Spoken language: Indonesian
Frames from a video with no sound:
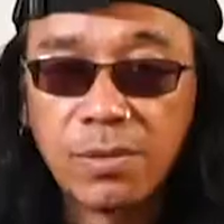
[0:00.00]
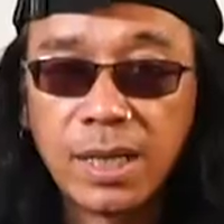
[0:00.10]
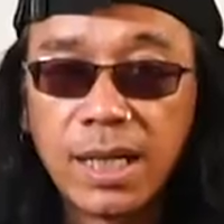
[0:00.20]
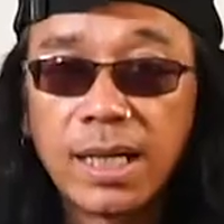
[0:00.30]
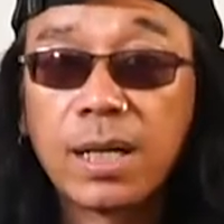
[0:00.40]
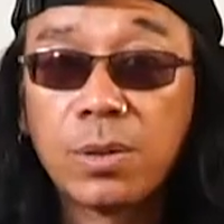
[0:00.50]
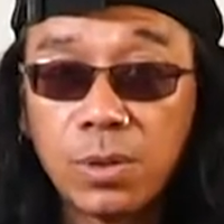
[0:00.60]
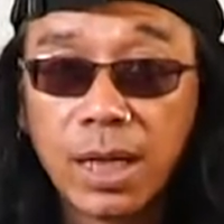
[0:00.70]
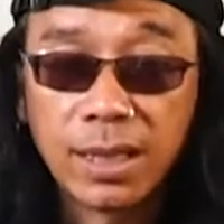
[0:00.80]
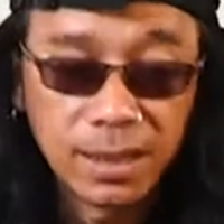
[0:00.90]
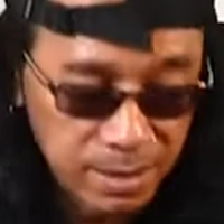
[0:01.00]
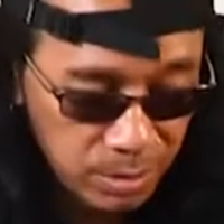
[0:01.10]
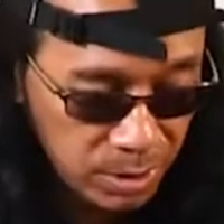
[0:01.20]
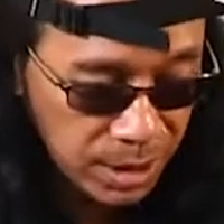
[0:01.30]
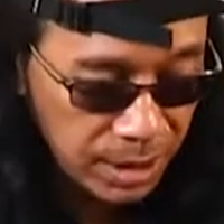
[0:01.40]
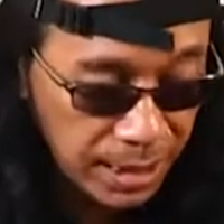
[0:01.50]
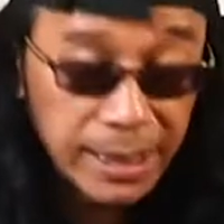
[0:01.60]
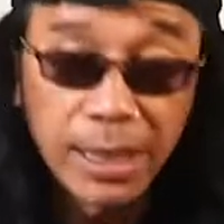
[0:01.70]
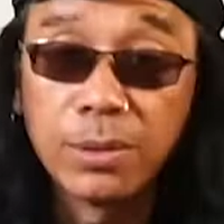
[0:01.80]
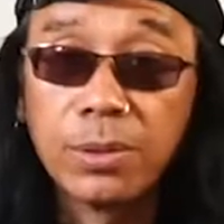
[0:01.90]
gue adalah kalau gue gue
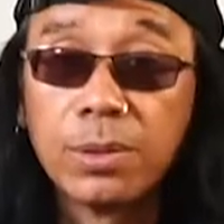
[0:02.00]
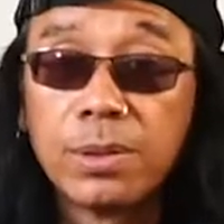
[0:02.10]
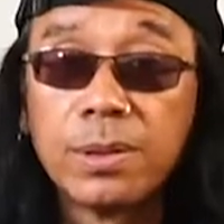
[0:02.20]
ngelatih itu dulu